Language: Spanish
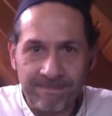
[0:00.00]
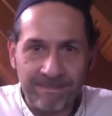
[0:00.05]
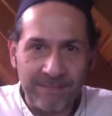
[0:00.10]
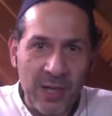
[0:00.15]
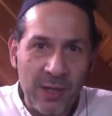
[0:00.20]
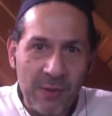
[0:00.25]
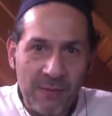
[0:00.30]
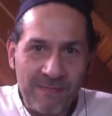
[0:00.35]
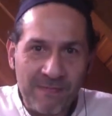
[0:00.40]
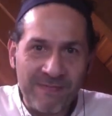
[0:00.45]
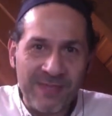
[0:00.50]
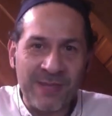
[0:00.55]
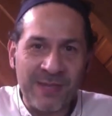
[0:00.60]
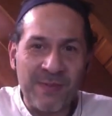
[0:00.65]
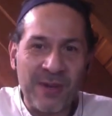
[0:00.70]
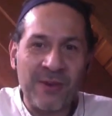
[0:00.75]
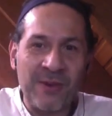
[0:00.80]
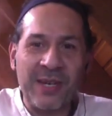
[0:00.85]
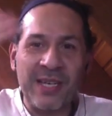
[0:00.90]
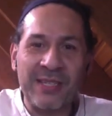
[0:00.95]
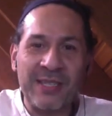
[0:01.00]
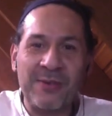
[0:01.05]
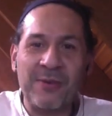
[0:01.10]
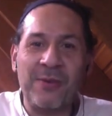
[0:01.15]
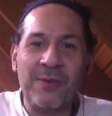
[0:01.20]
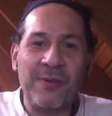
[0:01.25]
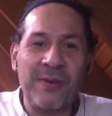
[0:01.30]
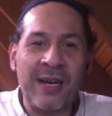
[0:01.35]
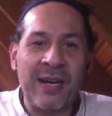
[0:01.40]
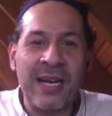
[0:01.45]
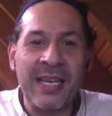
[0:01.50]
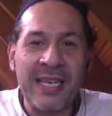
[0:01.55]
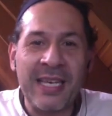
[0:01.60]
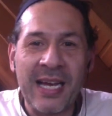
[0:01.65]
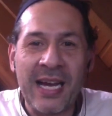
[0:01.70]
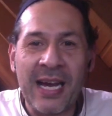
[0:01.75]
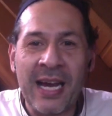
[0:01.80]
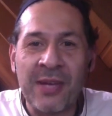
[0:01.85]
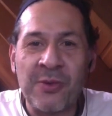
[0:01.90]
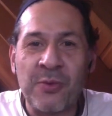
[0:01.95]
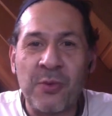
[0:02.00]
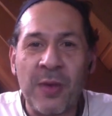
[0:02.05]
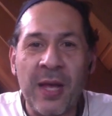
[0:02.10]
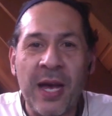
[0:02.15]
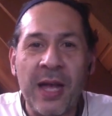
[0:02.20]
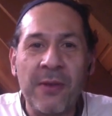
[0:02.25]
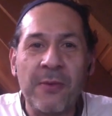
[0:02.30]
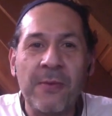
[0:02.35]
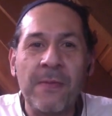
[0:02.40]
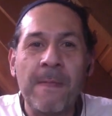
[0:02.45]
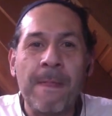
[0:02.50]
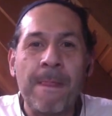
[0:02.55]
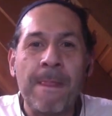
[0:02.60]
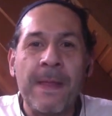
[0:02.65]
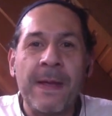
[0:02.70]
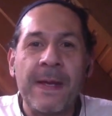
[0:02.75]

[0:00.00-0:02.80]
Bueno, espero que esto haya ayudado